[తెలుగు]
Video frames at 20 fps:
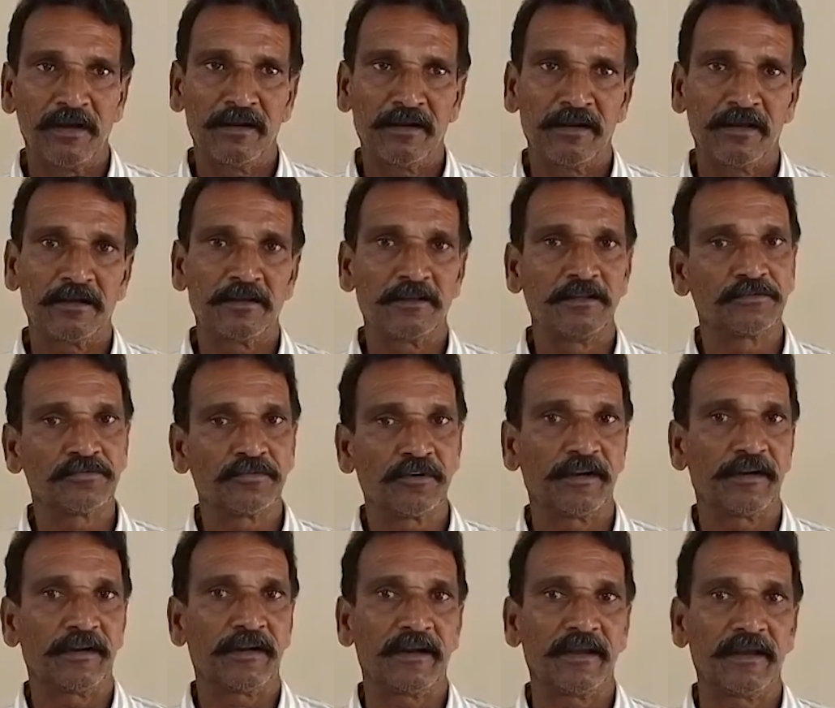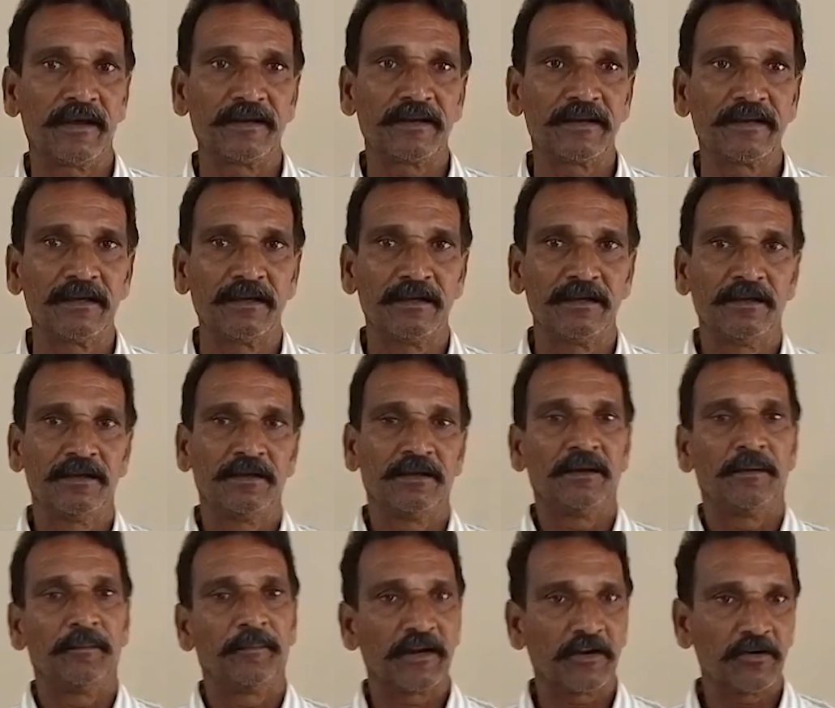కళ్యాణ్ గారు తీసుకున్న నిర్ణయానికి
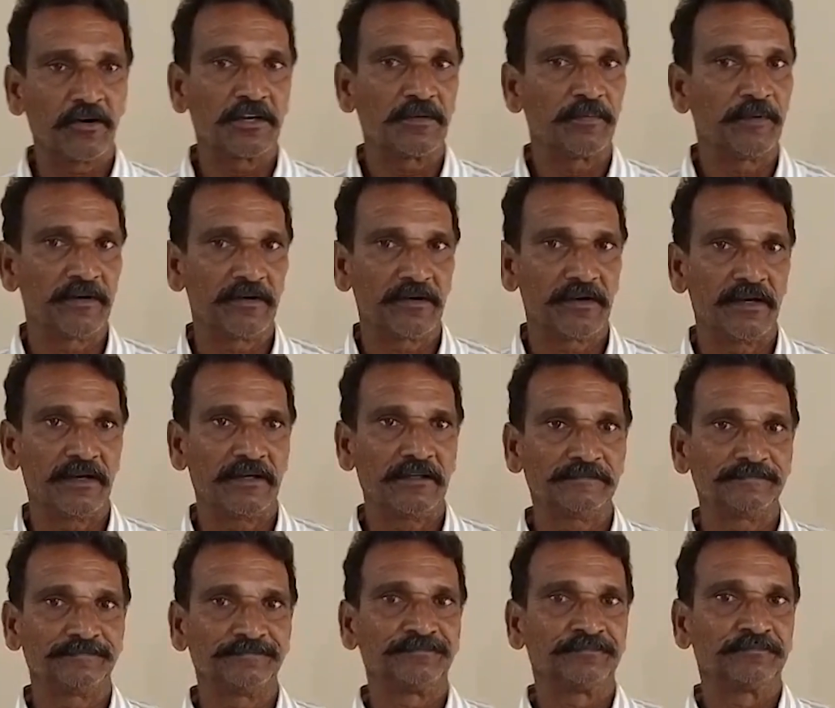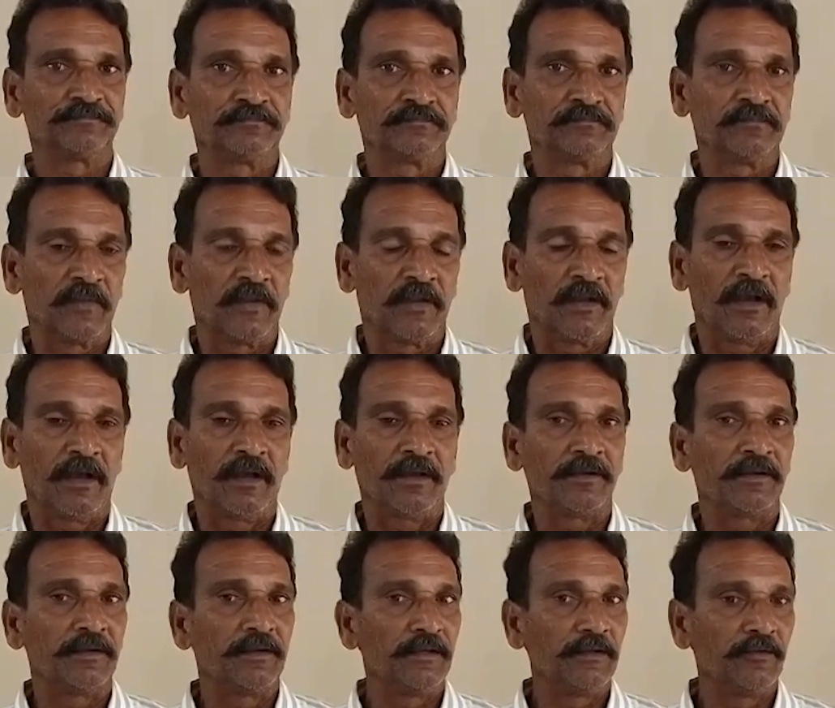మనం కట్టుబడి ఉండాలి
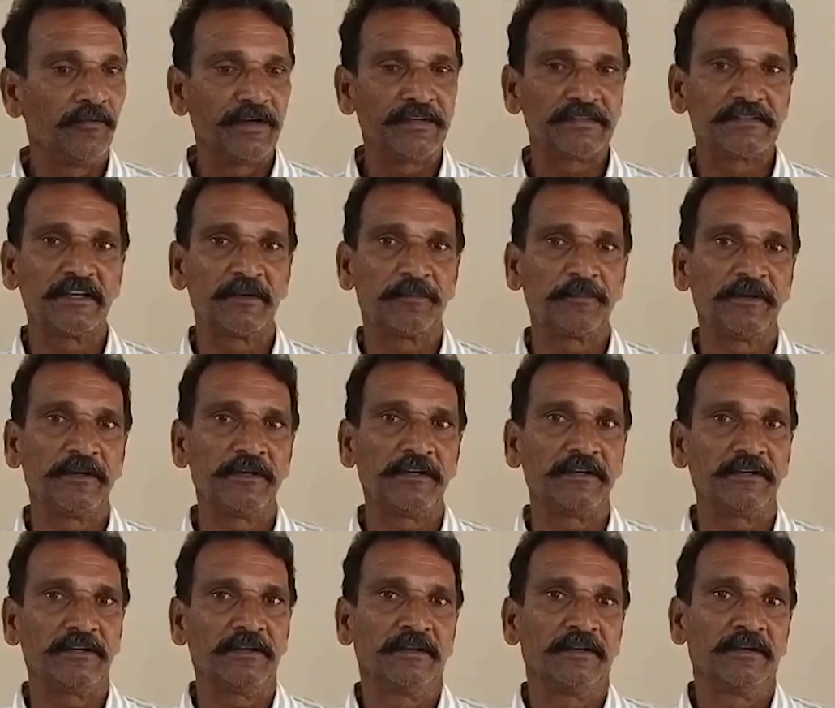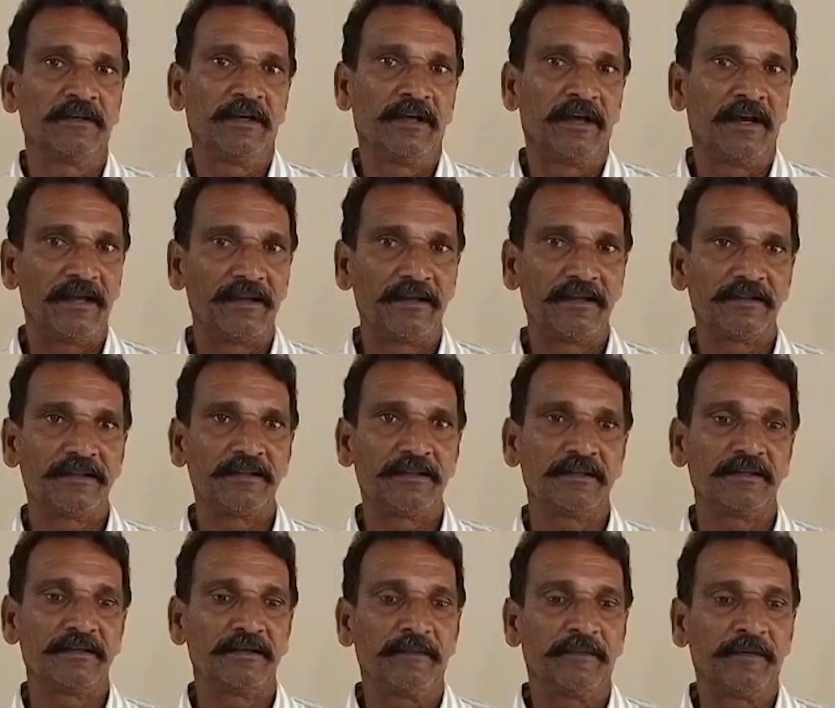ఈ వైసీపీ అనేది
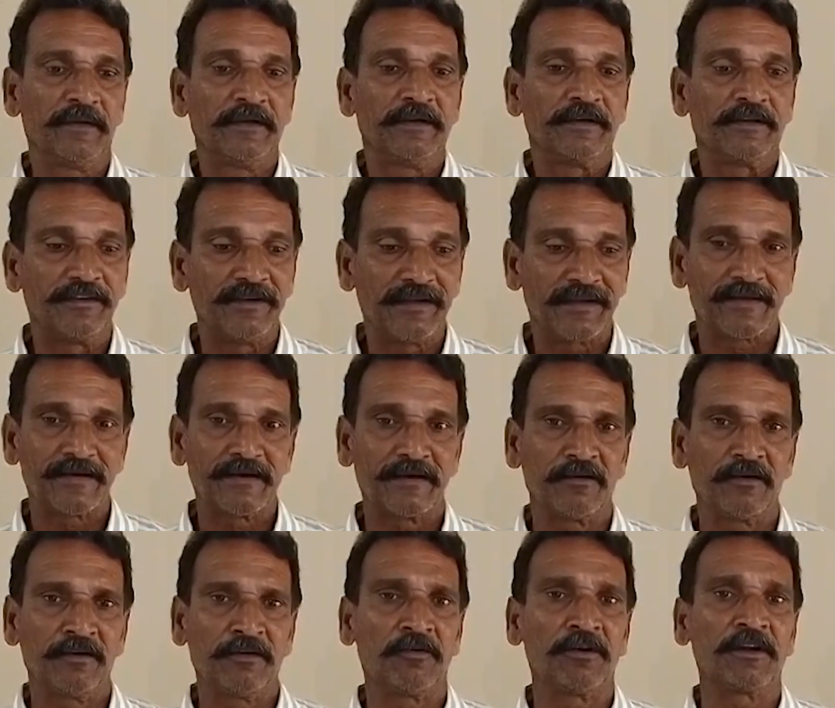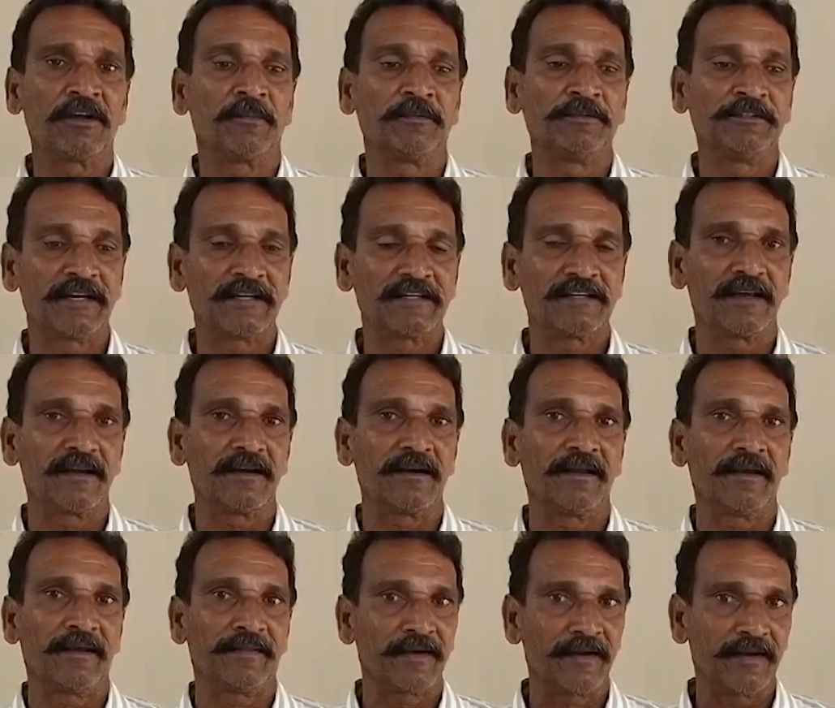ఎదగనీయకుండా
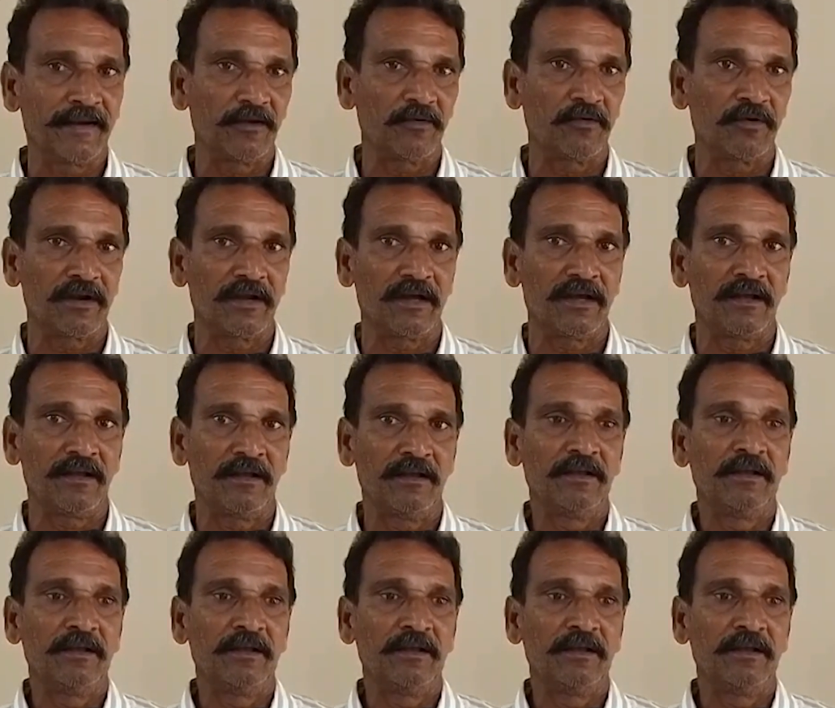జనసేనని ఎదగనీయకుండా